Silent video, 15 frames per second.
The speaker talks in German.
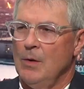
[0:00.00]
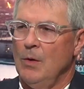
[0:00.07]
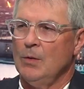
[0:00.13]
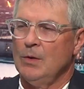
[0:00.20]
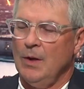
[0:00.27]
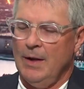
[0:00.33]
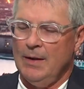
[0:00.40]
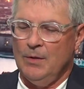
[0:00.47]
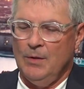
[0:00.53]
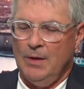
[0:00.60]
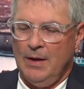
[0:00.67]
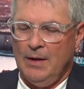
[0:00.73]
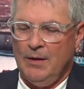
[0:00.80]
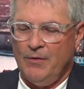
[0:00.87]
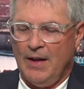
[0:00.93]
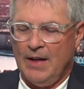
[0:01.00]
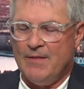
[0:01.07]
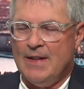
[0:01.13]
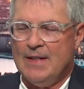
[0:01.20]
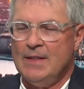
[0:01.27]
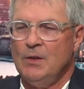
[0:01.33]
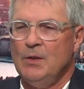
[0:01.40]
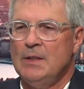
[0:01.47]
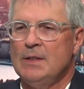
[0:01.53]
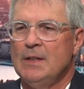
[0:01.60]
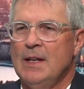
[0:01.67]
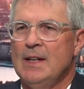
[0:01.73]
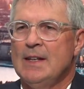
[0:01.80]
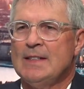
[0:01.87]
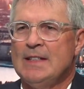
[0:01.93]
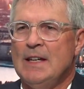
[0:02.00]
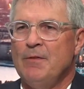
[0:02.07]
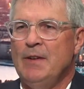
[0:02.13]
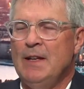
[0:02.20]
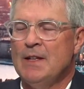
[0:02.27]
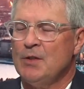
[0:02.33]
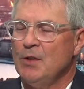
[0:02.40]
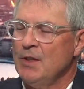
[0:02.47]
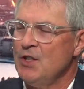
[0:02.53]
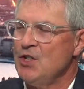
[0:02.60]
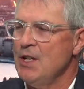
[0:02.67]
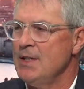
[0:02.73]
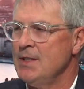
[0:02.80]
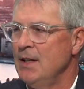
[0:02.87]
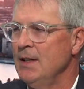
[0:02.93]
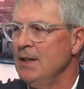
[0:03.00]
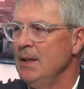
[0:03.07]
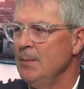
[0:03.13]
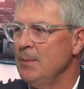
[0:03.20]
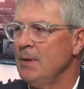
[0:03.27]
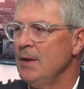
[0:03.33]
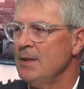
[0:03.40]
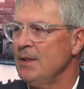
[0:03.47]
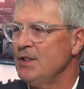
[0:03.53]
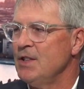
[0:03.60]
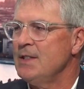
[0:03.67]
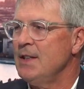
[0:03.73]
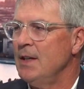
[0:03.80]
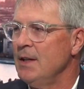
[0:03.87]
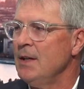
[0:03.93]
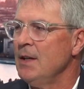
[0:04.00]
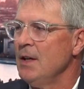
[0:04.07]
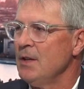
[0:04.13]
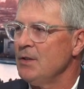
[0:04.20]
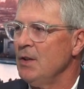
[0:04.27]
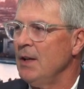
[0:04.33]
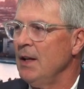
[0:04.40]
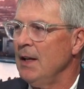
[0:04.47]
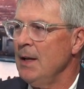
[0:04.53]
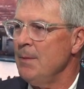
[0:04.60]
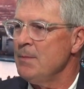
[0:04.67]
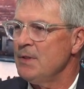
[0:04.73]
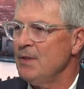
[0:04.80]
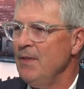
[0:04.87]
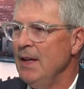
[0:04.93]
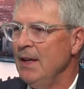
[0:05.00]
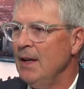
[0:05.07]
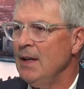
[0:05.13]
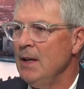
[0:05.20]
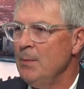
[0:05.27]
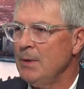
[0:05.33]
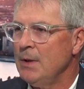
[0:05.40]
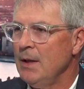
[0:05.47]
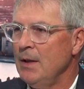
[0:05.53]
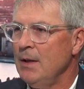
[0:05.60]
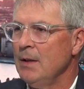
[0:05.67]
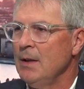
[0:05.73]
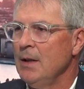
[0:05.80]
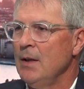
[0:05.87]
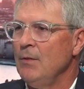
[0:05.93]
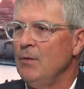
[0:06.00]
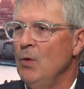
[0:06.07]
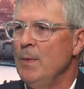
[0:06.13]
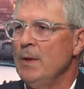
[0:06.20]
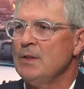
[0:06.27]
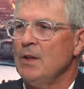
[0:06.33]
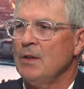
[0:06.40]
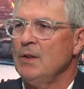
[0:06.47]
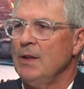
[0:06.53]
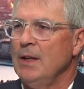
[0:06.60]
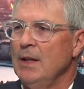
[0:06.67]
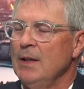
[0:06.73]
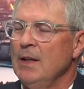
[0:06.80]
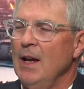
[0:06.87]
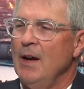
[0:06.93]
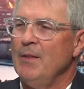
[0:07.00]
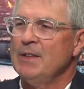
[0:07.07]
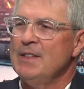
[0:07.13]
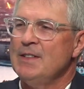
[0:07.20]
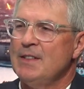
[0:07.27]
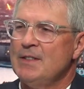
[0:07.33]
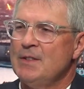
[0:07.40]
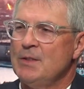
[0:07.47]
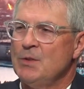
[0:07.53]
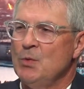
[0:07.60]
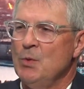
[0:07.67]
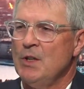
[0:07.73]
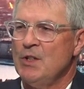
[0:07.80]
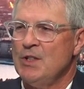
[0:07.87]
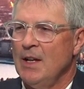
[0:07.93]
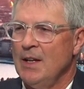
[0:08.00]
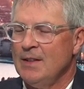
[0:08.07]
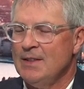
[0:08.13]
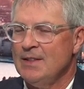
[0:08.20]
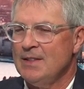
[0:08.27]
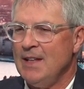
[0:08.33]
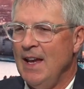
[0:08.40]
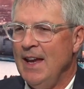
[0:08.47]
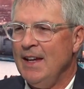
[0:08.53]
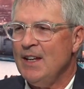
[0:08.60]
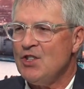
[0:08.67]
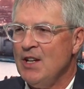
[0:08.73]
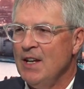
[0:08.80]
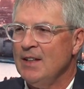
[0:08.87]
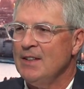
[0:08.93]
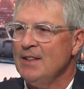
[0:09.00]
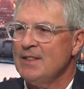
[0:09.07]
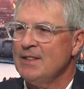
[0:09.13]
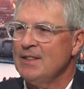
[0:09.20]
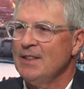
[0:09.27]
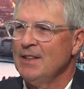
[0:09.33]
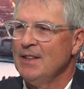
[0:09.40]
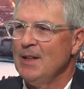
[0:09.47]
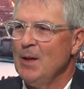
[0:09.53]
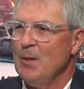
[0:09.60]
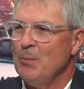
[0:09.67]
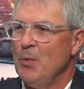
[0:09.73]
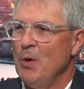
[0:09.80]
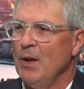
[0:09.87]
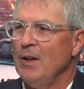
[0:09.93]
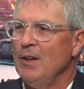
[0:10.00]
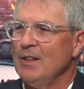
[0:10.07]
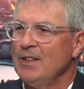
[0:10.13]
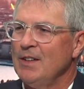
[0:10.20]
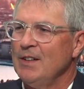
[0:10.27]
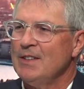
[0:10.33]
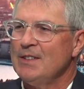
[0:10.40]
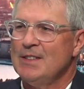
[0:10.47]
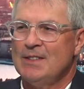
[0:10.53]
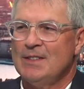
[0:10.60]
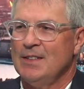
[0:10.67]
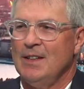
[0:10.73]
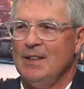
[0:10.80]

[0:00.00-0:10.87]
Und da hätte ich nur eine Frage, weil es natürlich sehr viele solche Schicksale gibt, also Schicksale, solche Lebenswege gibt, ja, wo man sagt, okay, aber dieses, Zugest dieses Eingeständnis, Burnout. Ja, das ist